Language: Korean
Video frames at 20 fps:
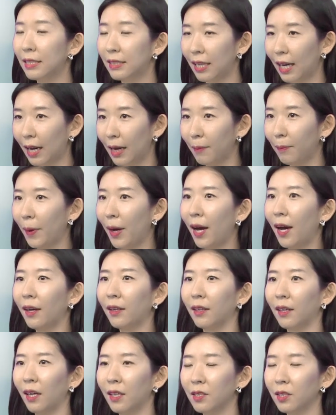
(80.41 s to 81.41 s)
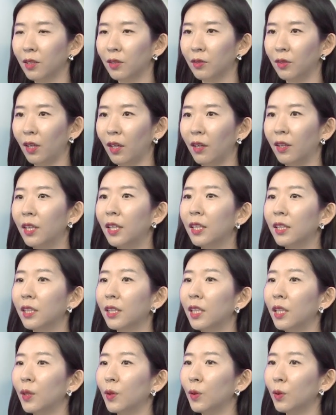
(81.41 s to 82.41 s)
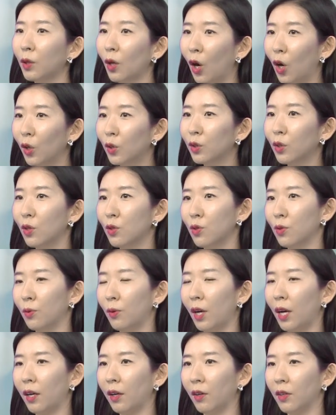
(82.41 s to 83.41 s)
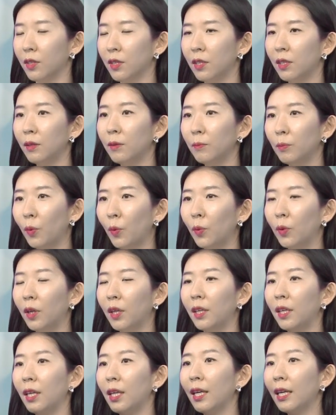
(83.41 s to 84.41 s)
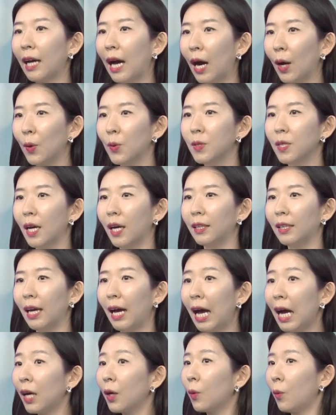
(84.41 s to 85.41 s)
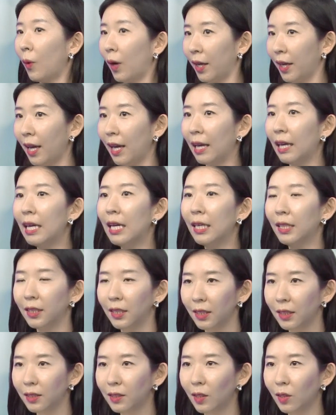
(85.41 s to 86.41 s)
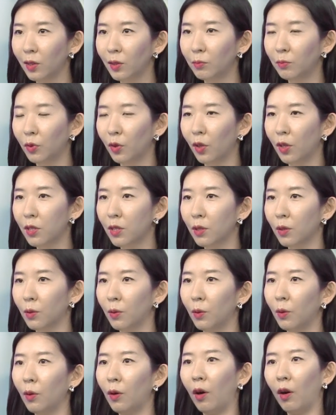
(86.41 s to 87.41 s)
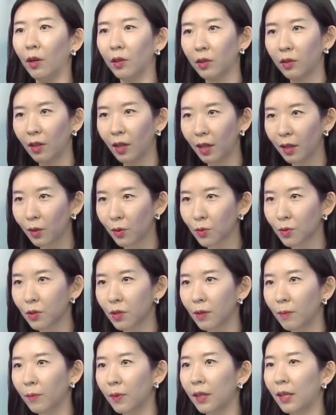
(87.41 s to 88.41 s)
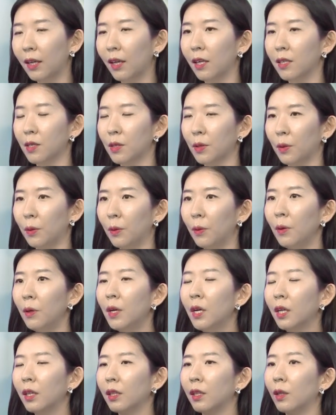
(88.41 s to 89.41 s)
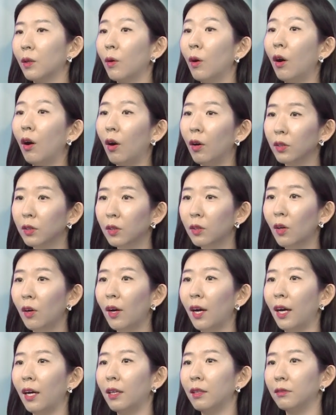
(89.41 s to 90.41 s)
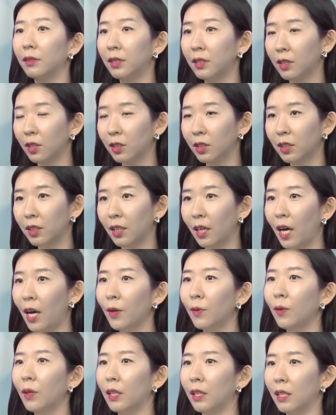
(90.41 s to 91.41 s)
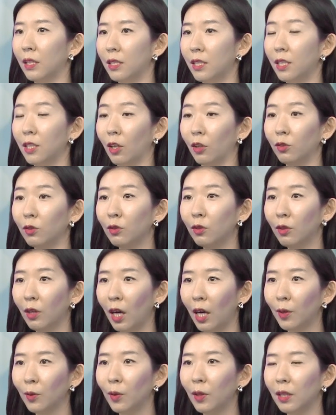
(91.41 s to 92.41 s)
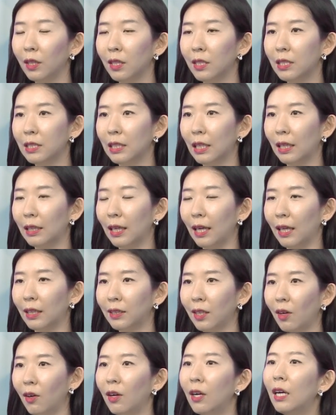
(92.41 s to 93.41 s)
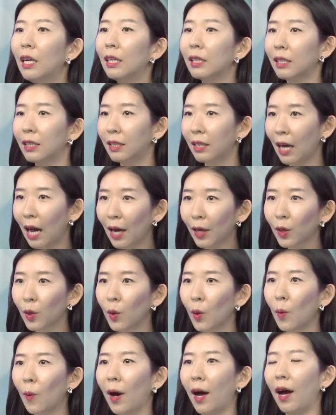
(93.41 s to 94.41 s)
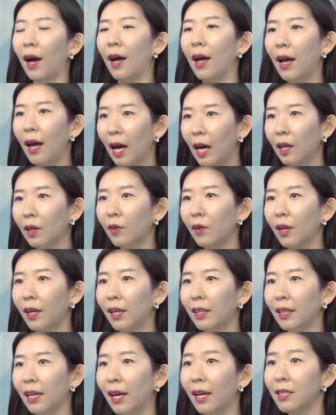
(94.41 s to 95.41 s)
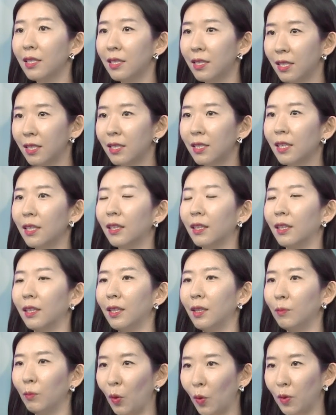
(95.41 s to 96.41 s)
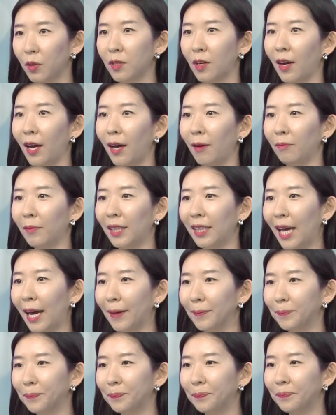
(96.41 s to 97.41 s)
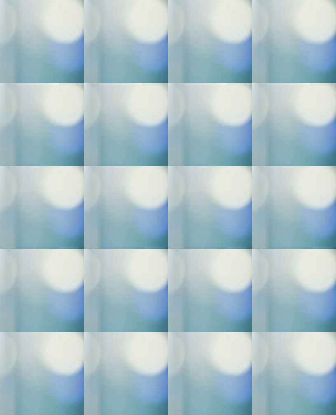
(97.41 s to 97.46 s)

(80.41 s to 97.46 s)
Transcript: 잘 파악을 하시고요. 그리고 더욱더 중요한 것은 본인이 가고자 하는 학과의 특성은 무엇이고 어떠한 교수님들이 계시고 그리고 어떠한 리서치를 하고 하고 있는지 연구를 하고 있는지에 대해서 그 학교와 학과에 대한 지식을 모으셔야 합니다.